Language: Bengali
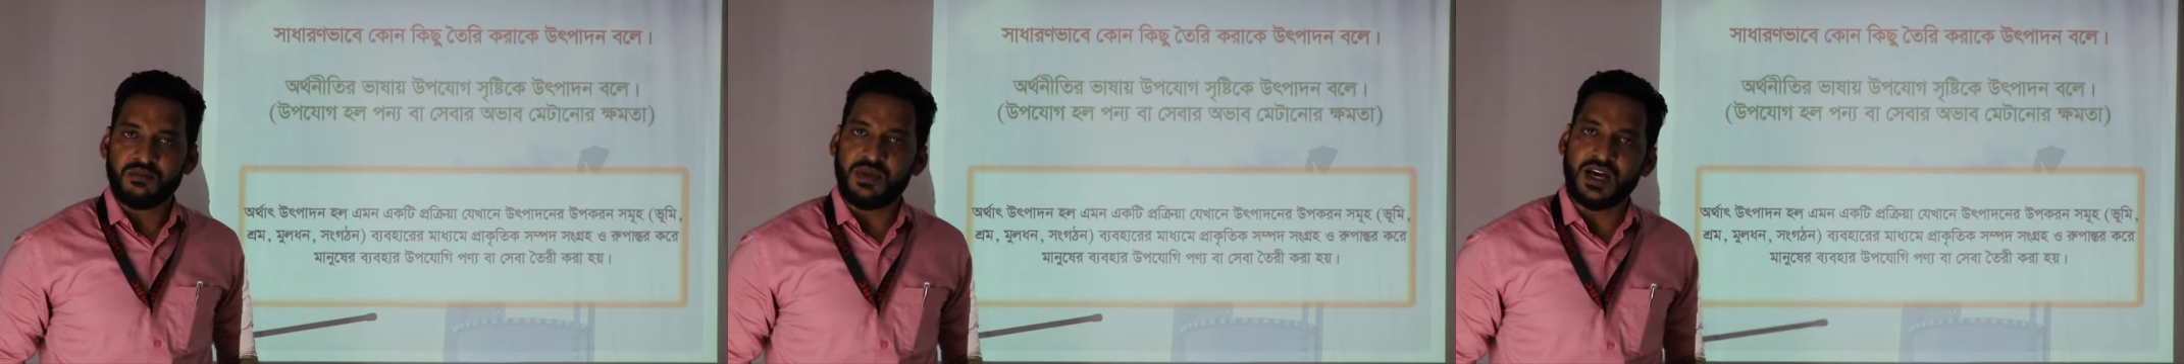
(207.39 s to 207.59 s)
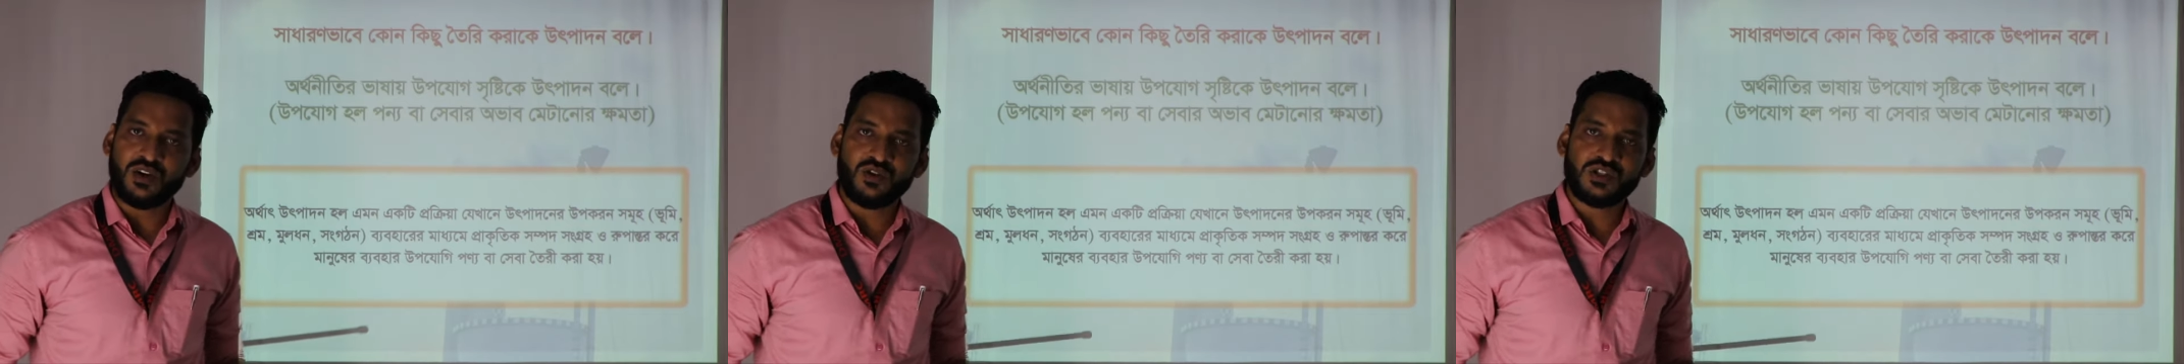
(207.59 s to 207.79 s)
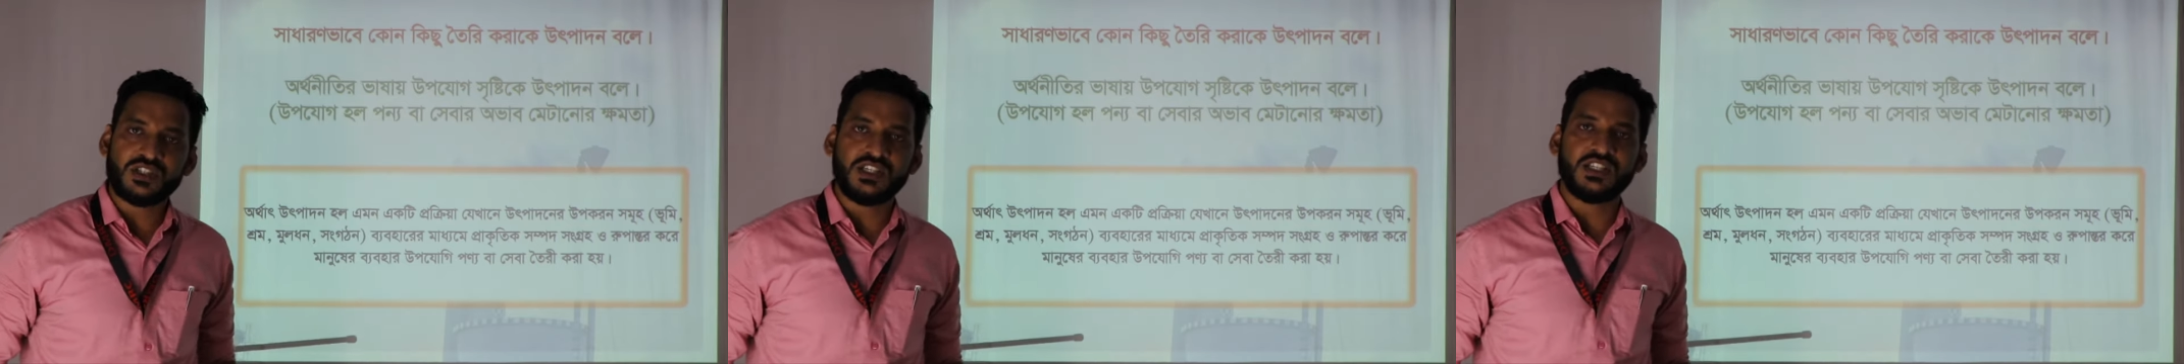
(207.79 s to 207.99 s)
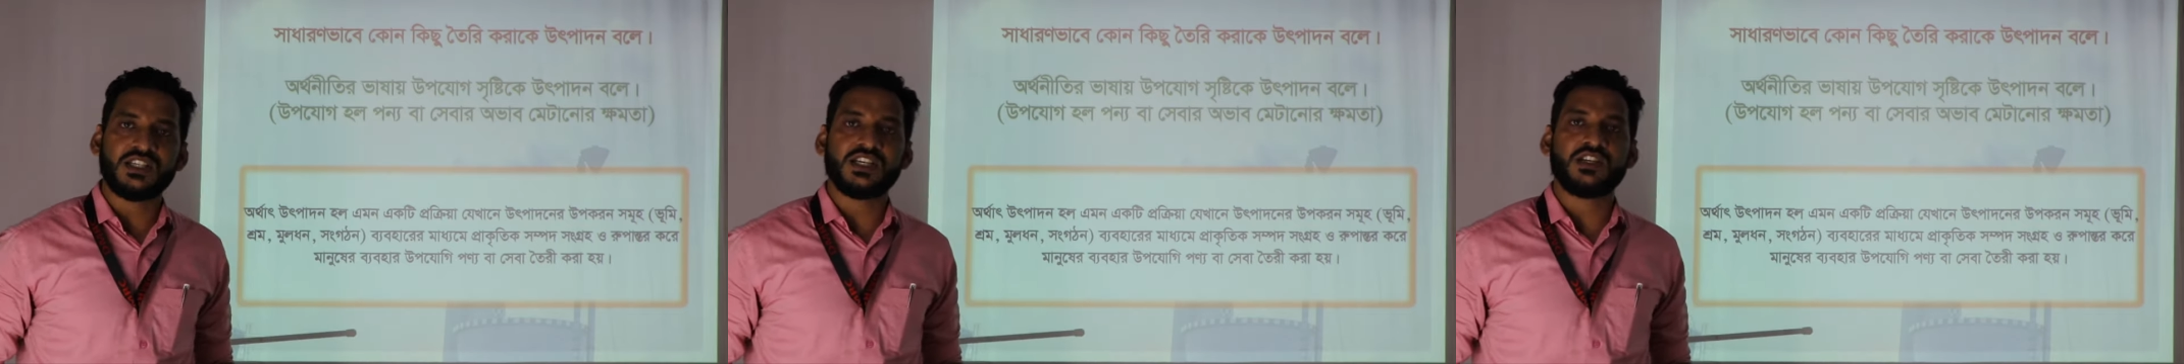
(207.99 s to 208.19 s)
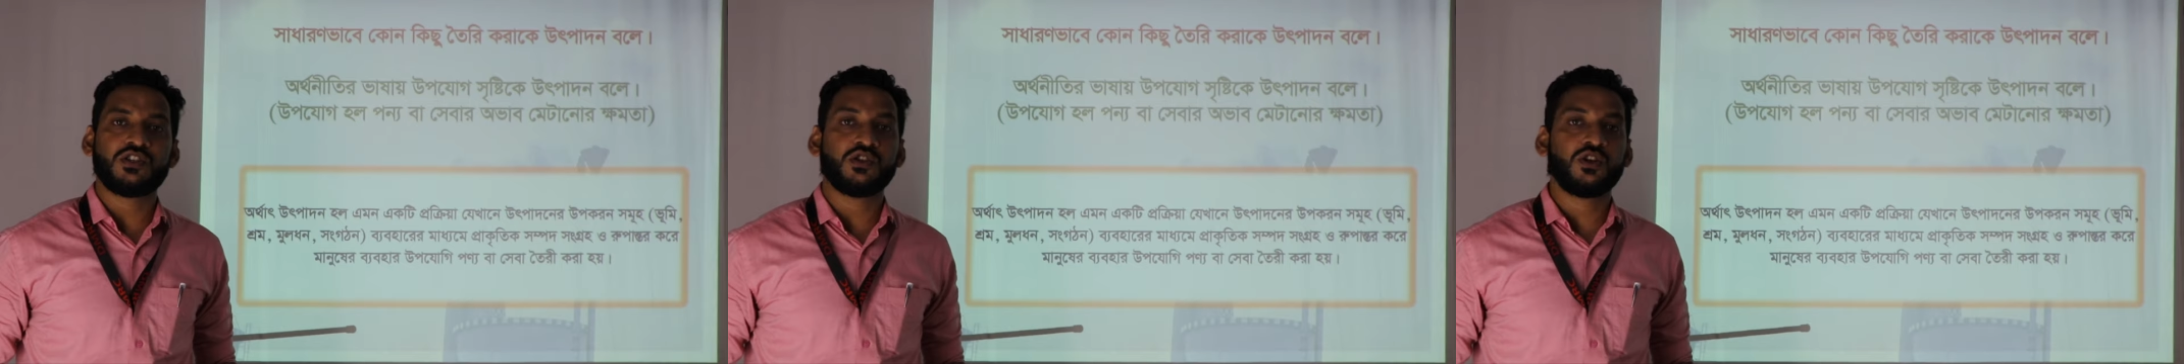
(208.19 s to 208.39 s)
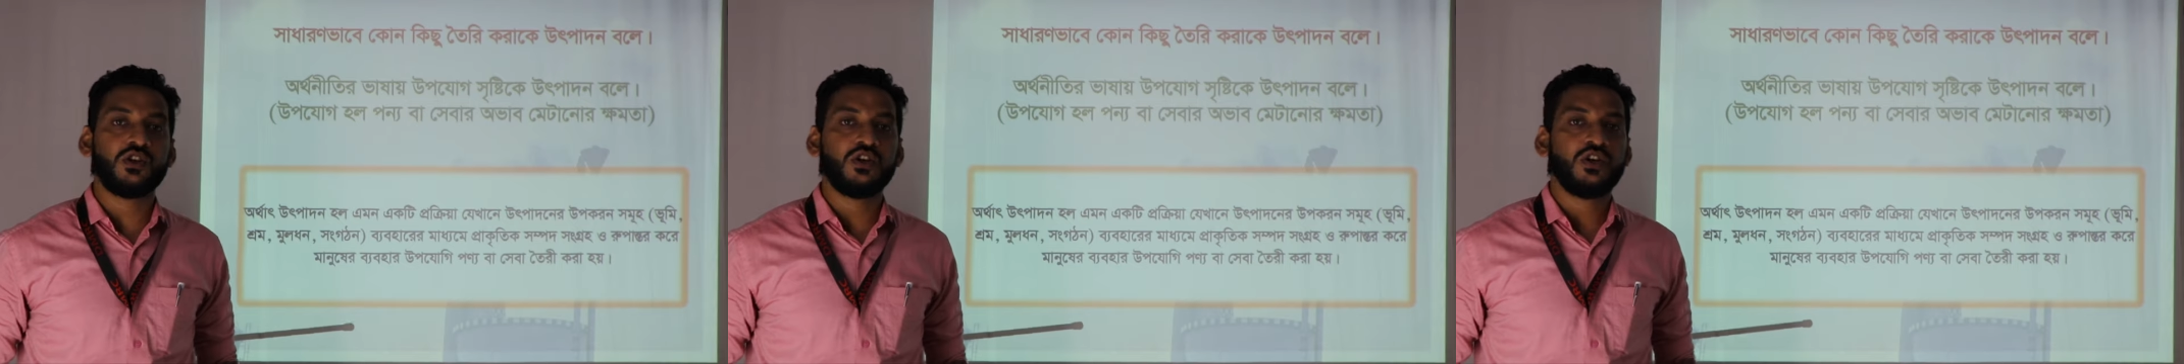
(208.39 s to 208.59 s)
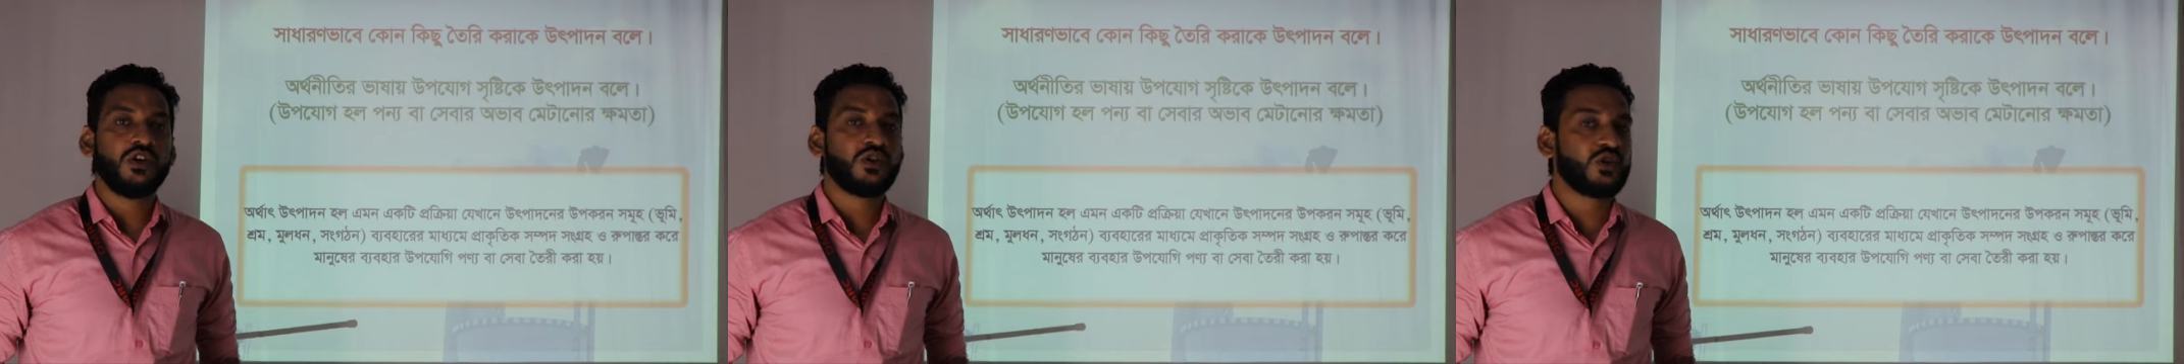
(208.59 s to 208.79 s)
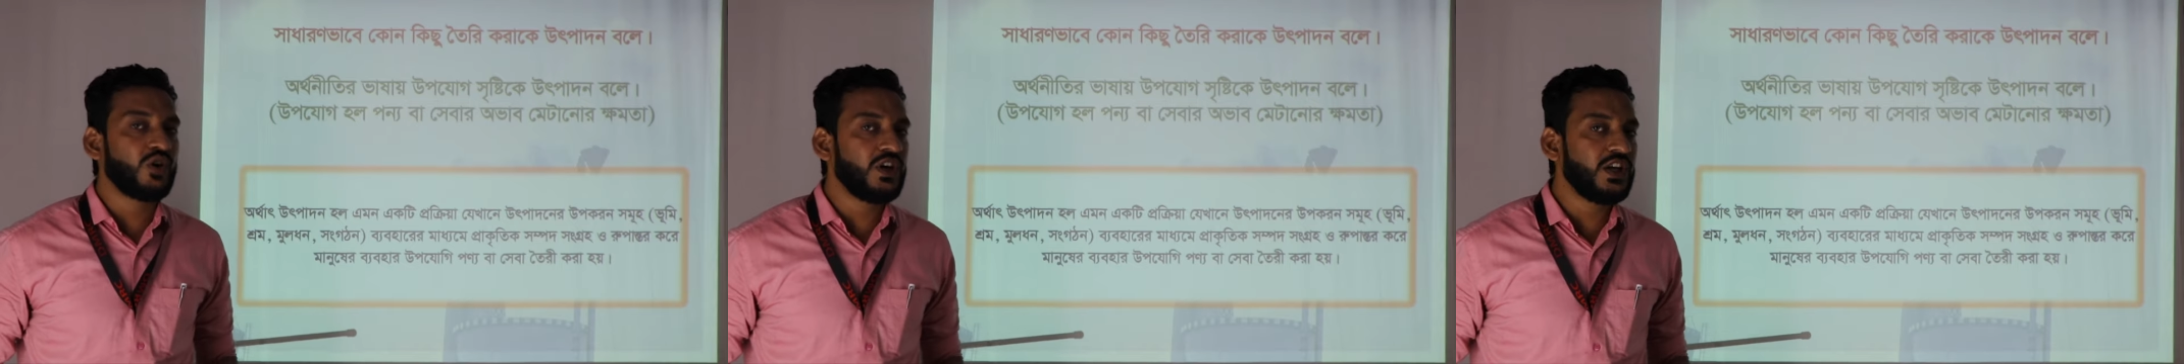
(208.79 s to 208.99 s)
মানুষ নিজে কিছু
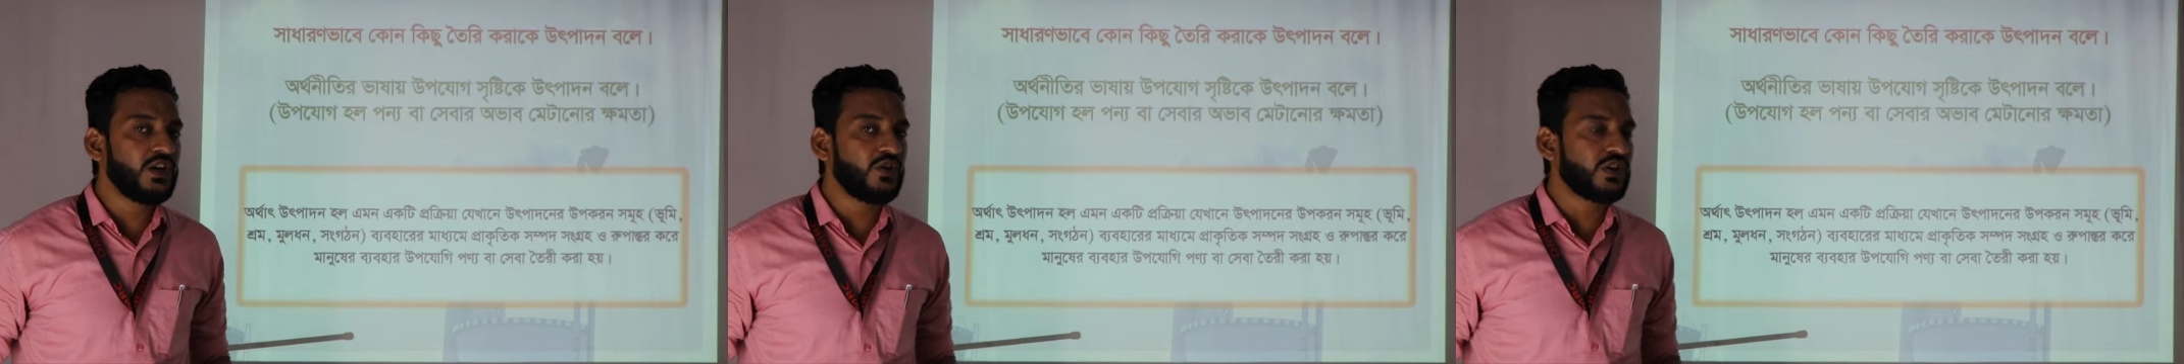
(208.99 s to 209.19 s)
তৈরি